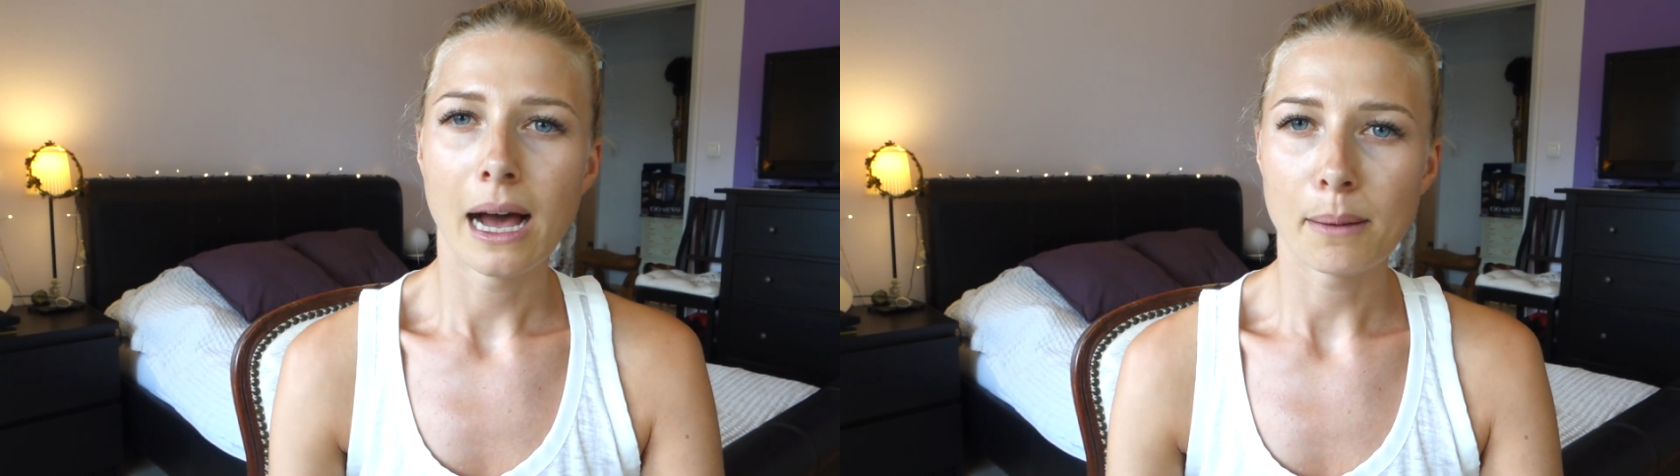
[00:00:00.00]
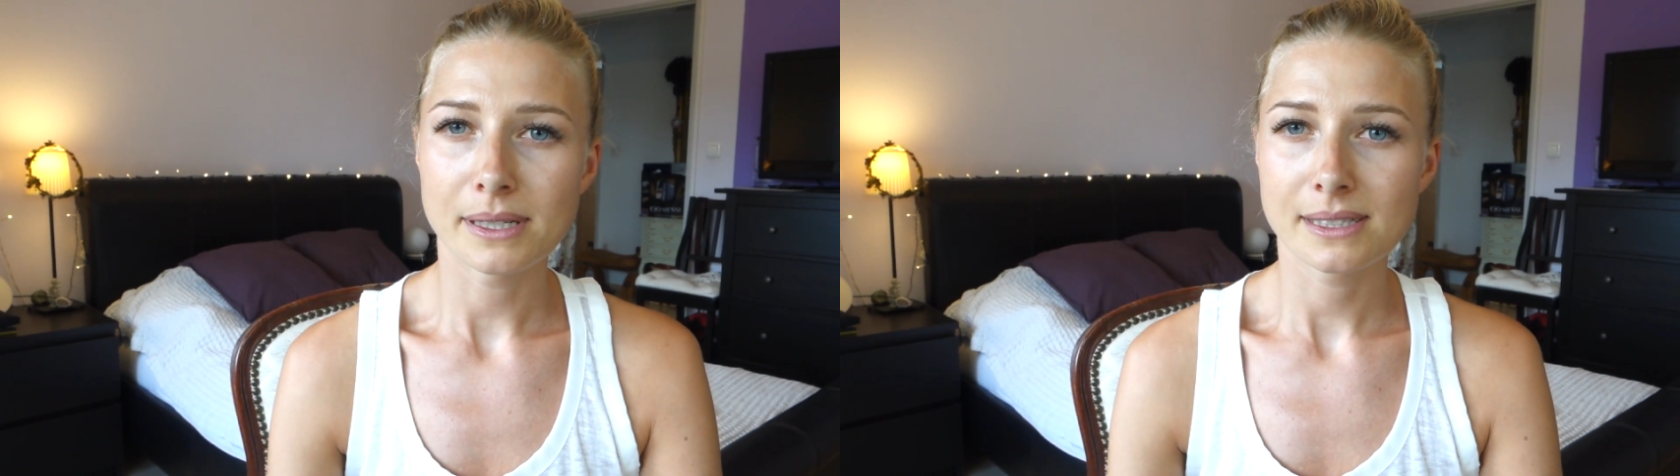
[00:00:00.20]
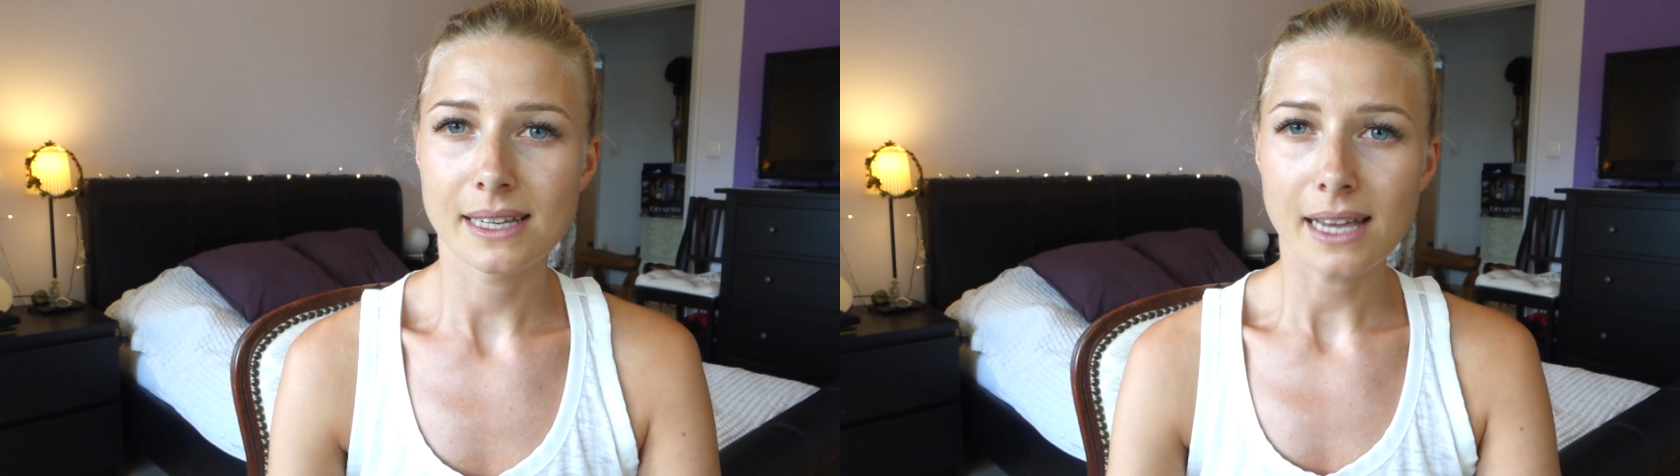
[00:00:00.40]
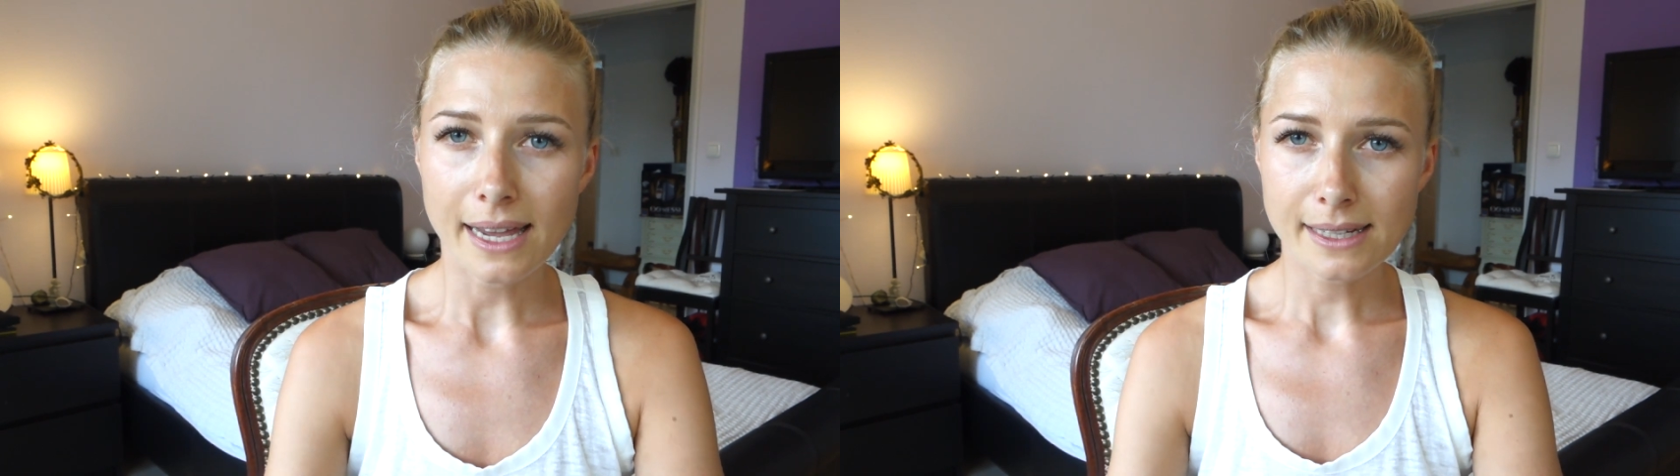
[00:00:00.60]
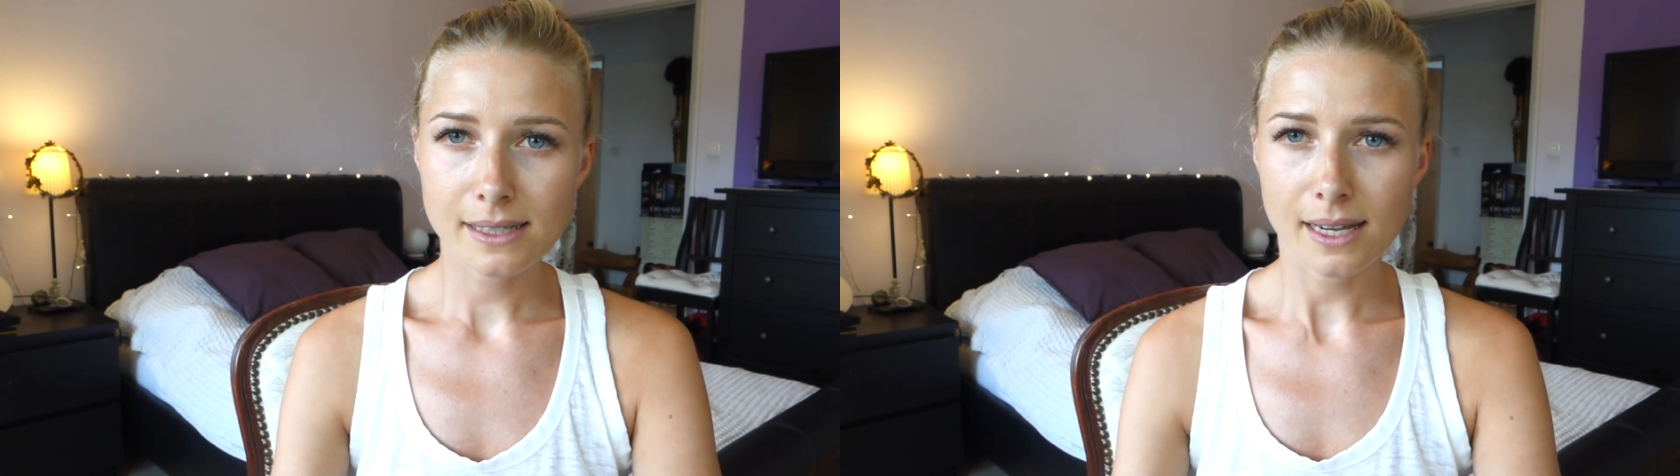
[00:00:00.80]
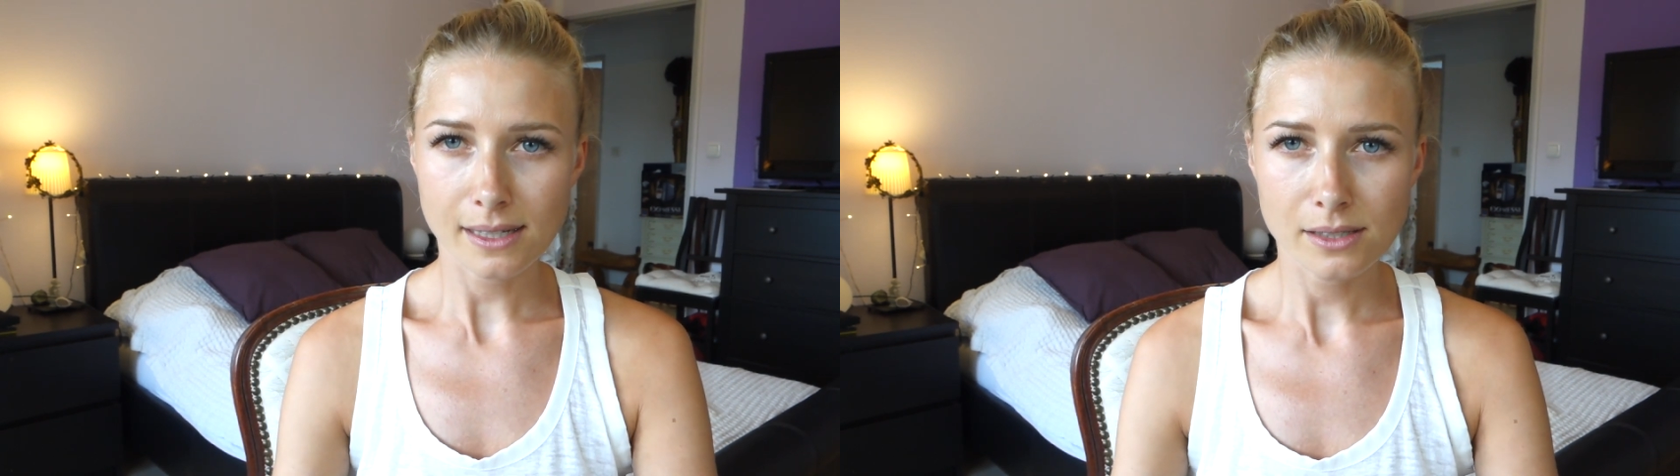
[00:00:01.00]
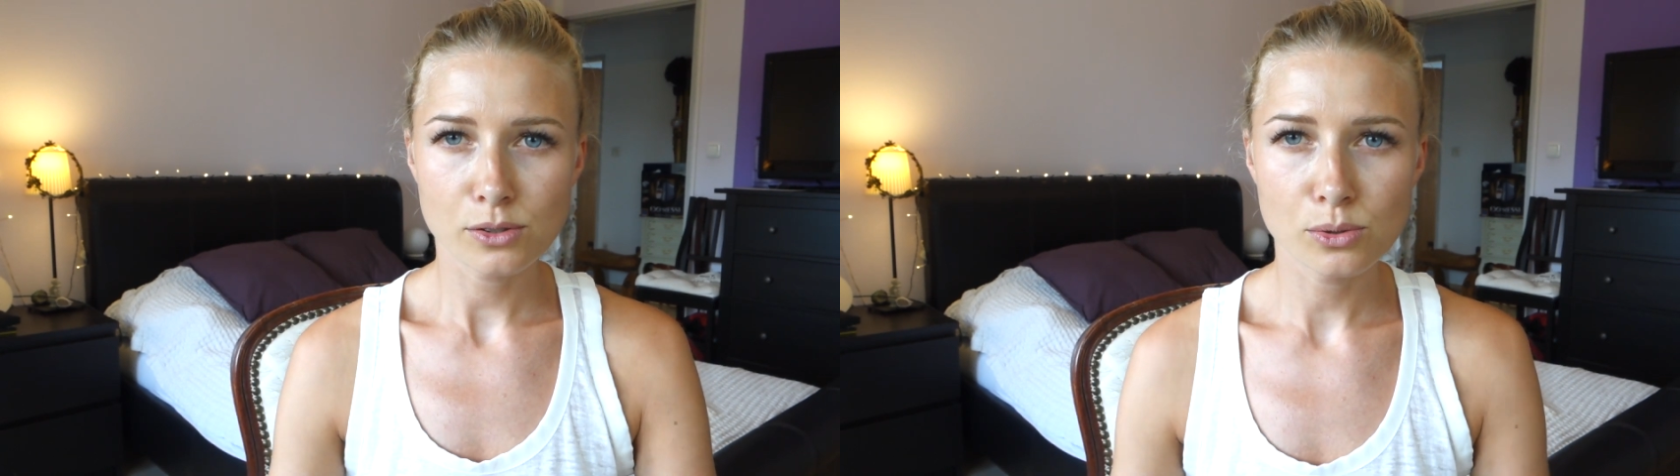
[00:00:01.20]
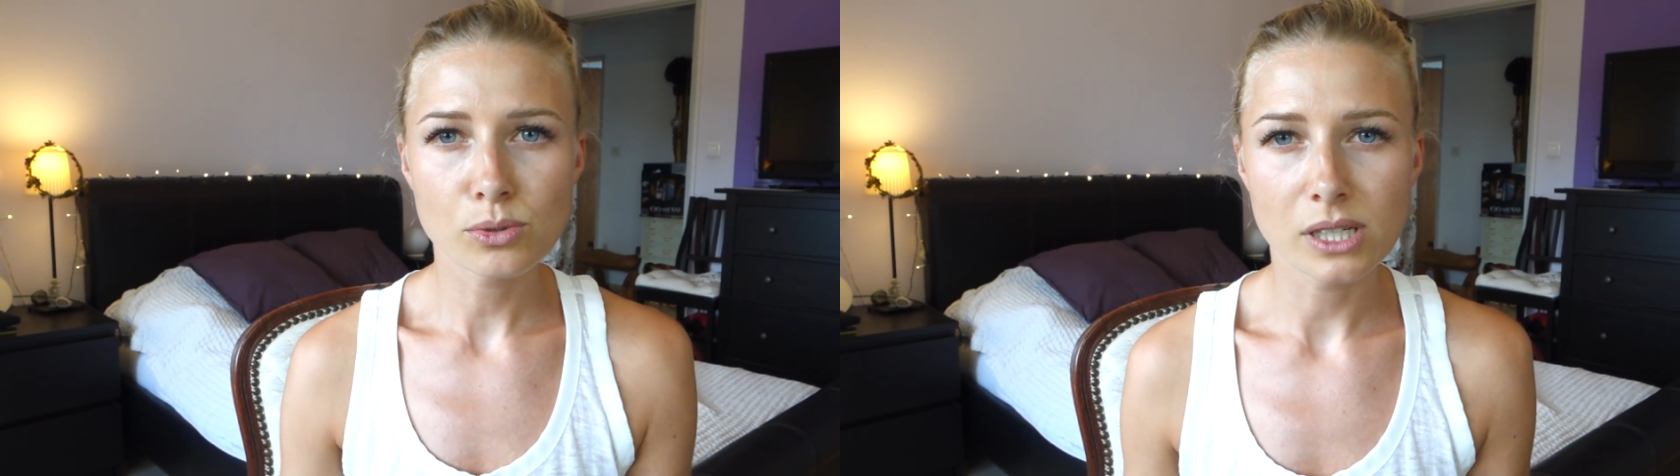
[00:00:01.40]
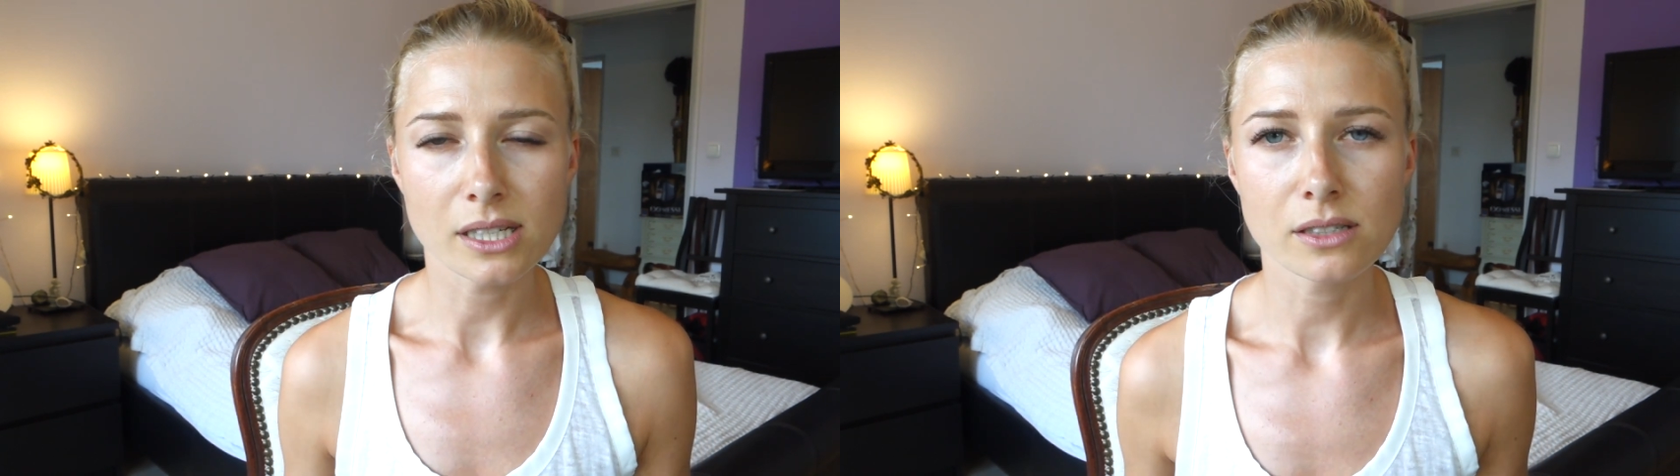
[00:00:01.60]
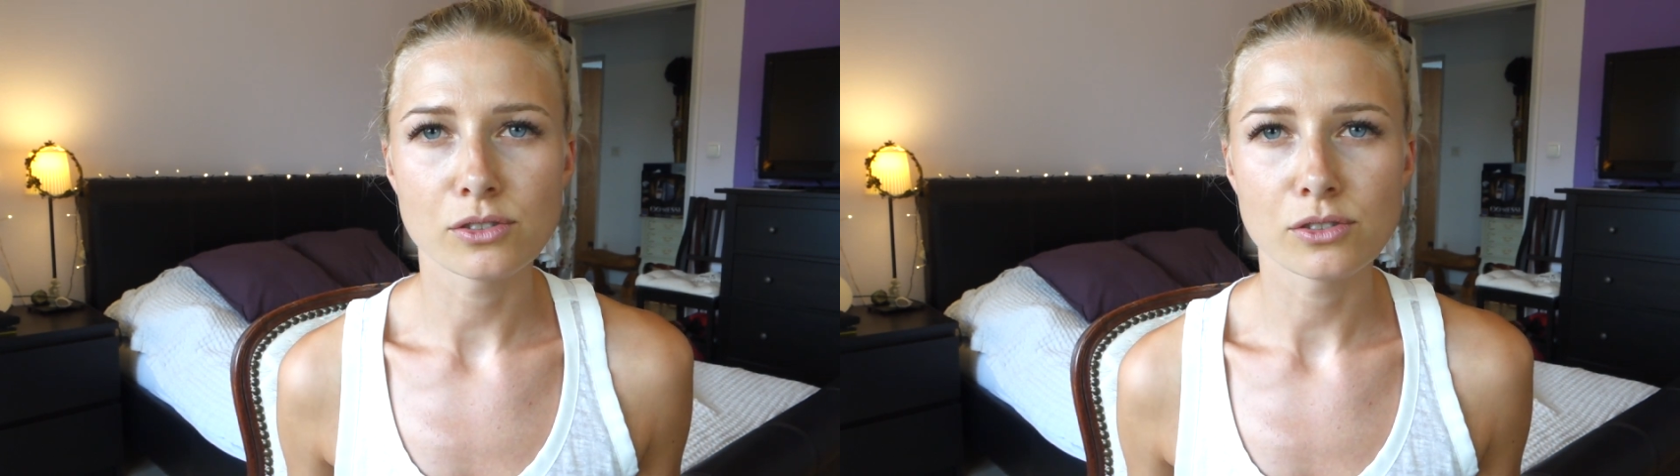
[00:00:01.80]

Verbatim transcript: Aber das ging echt recht zügig.